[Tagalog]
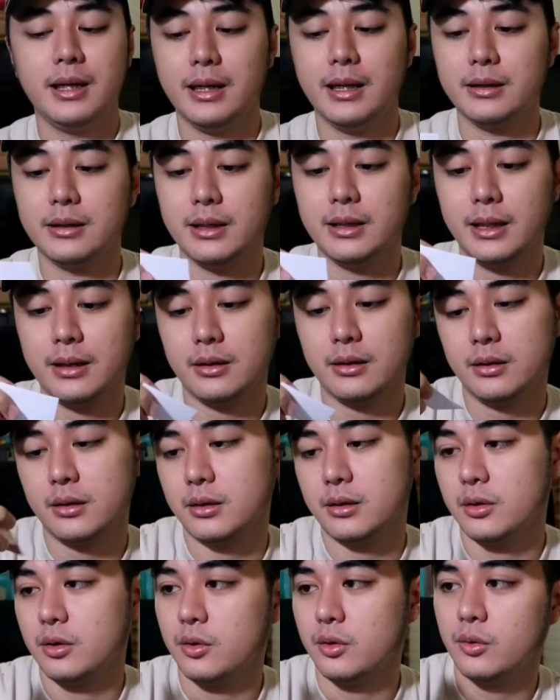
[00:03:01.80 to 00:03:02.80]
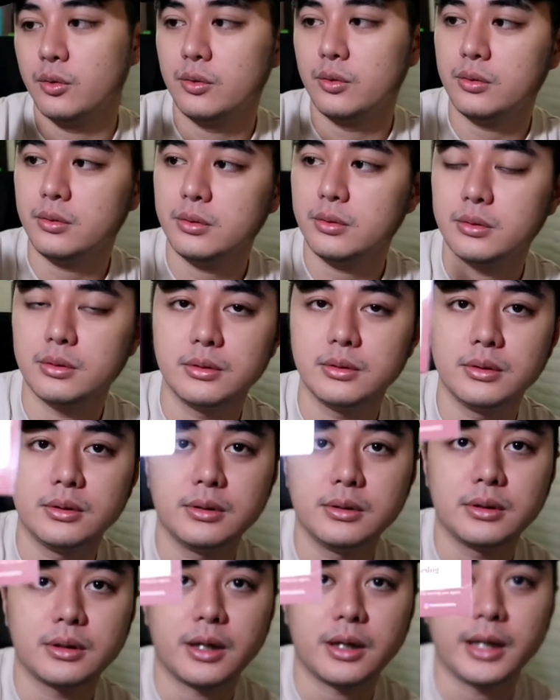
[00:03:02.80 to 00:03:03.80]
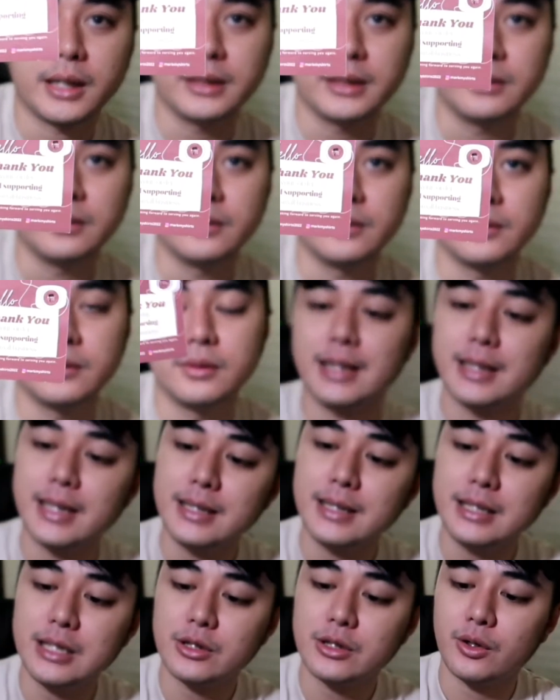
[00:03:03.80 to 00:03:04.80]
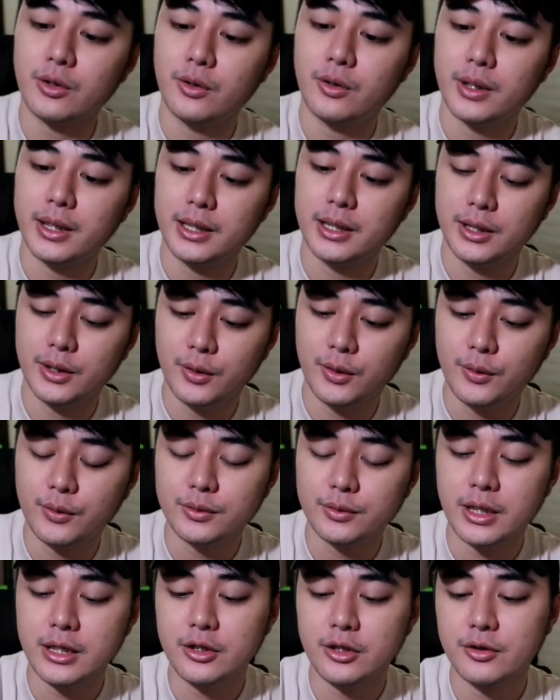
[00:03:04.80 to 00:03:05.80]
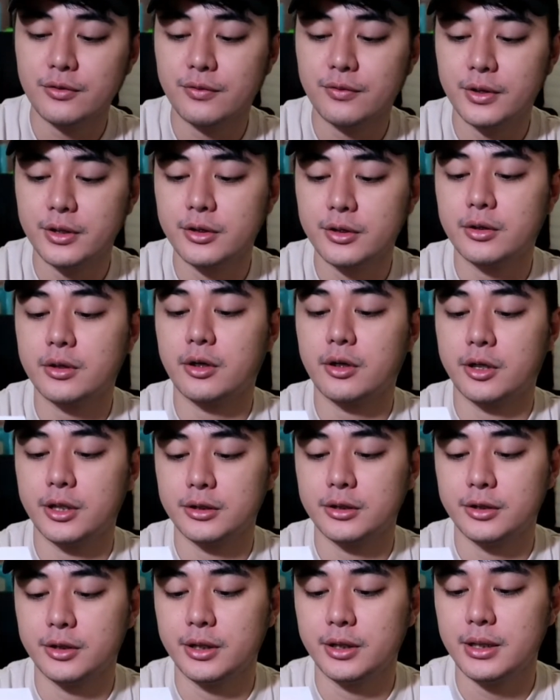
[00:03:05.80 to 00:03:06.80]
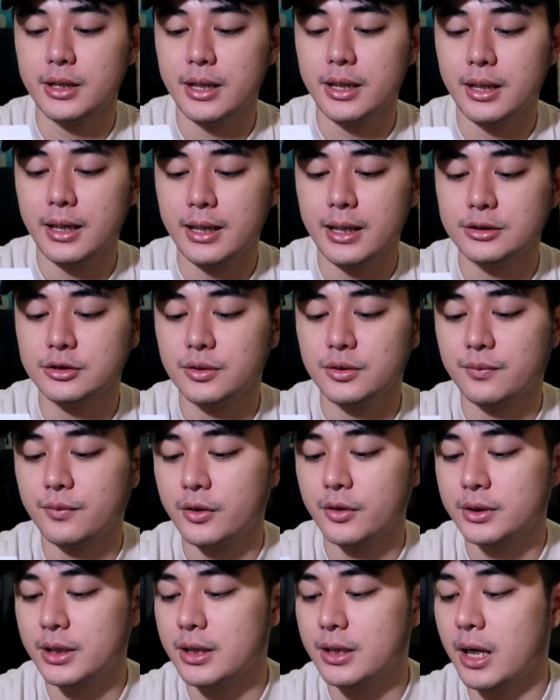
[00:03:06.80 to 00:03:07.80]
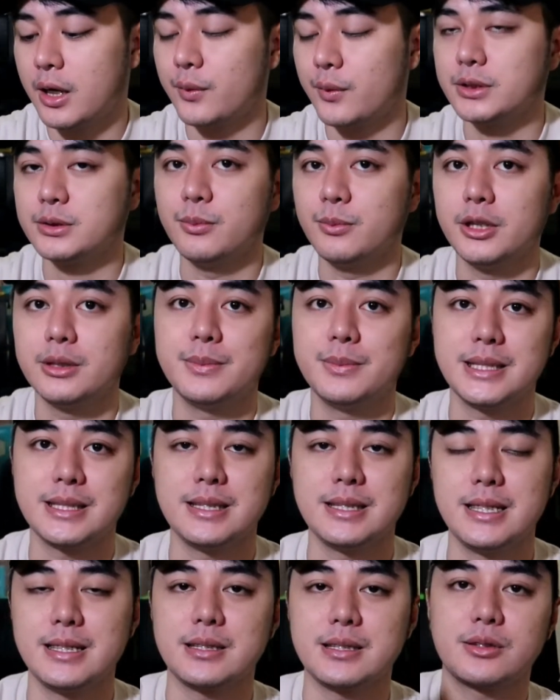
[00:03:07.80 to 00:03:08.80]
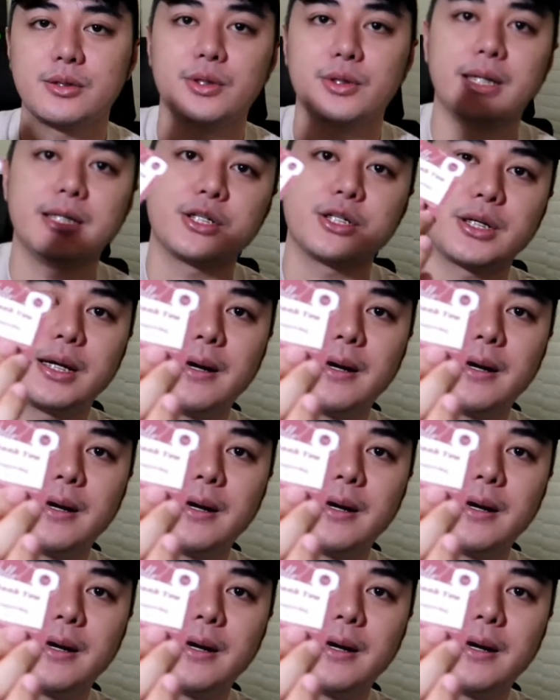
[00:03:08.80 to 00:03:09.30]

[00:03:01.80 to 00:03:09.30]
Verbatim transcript: And then, yung card. Lagay dito, hello, thank you for your order and supporting our small business. So, yan